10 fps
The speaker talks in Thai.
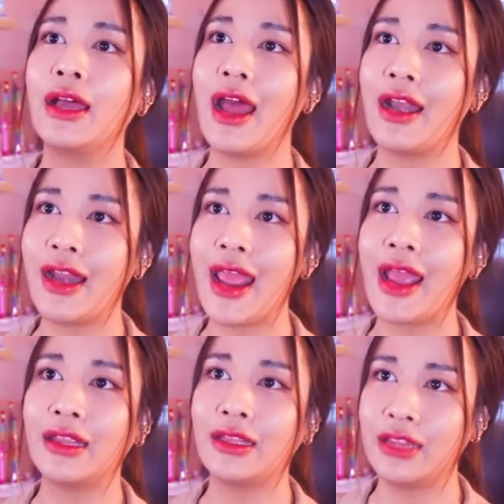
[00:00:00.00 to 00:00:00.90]
อันแร
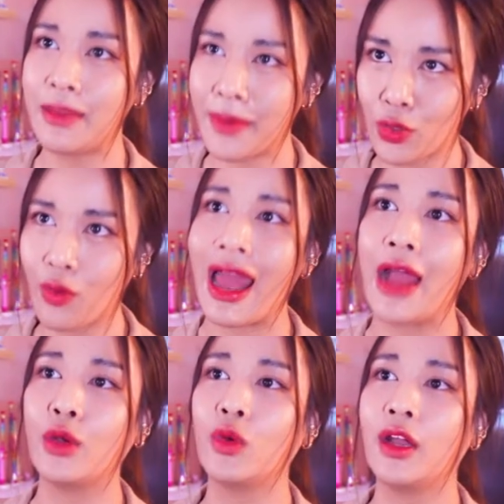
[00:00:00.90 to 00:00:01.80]
กติ๊กไปตรงกลา
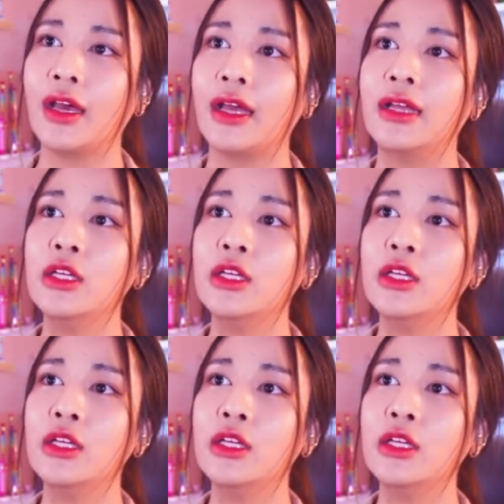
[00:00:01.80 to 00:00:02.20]
งถูกแล้วค่ะ